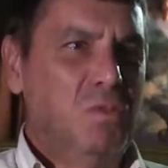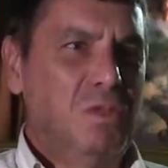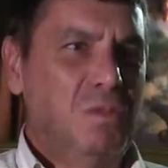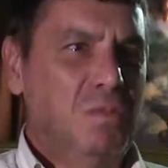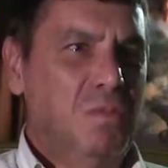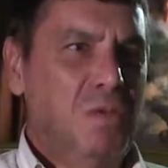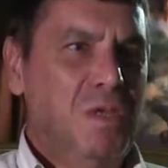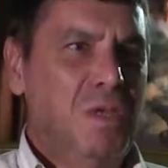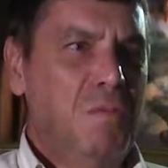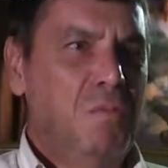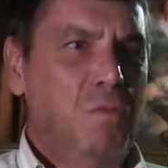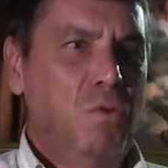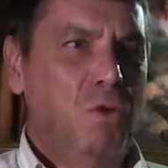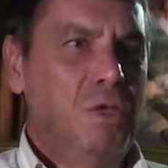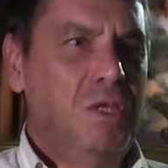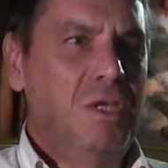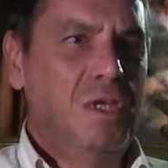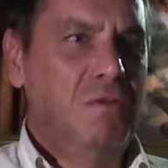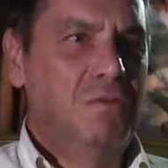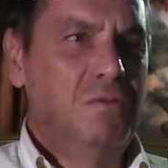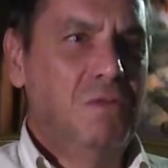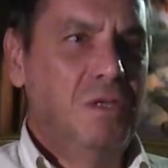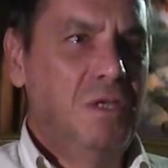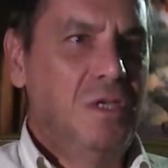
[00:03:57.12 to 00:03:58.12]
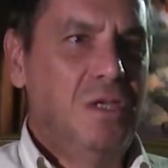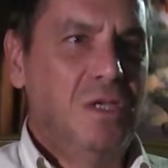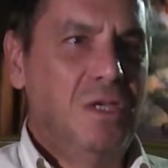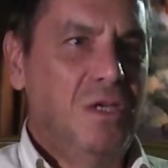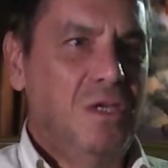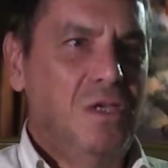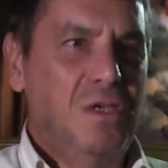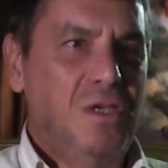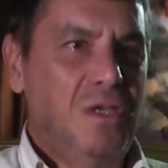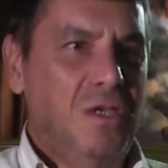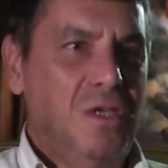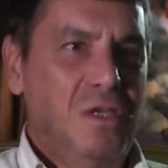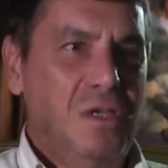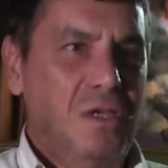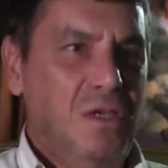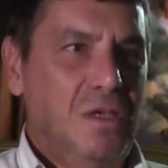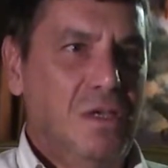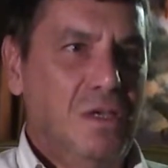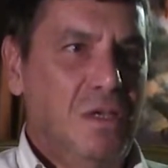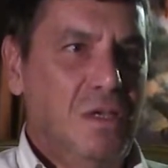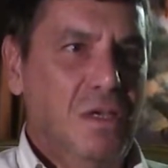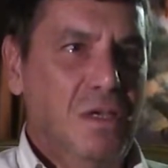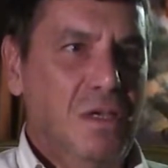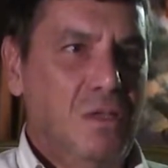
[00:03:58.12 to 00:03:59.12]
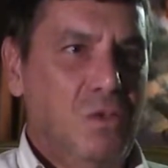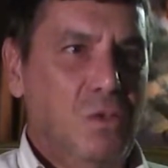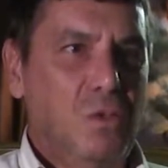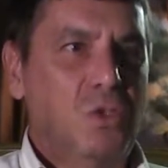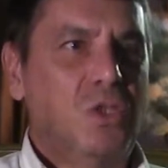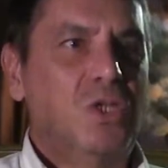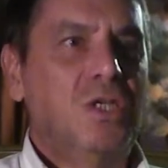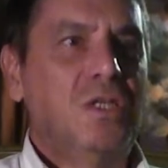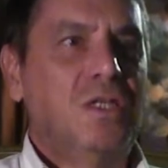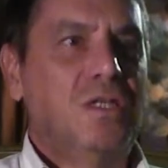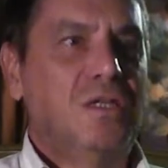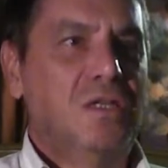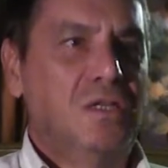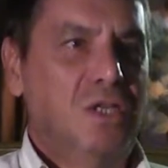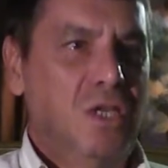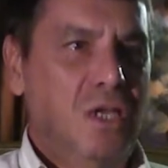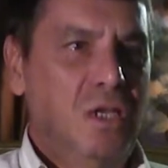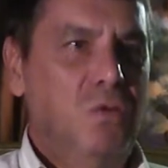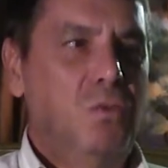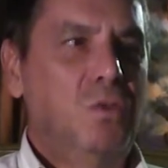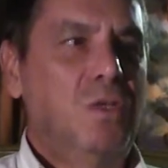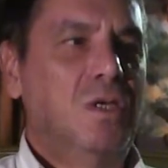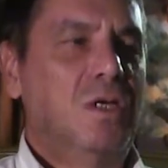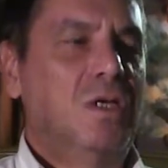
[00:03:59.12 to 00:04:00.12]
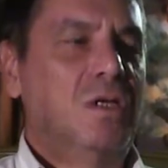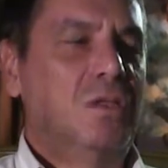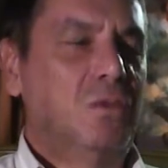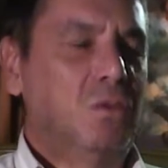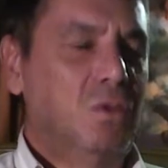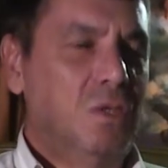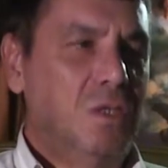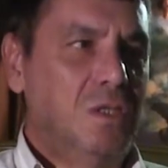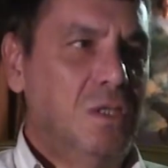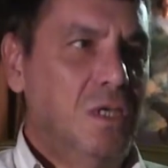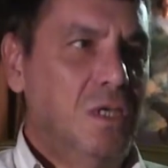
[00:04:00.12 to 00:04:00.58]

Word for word: будут манипулятивные техники, и тот человек, те люди, которые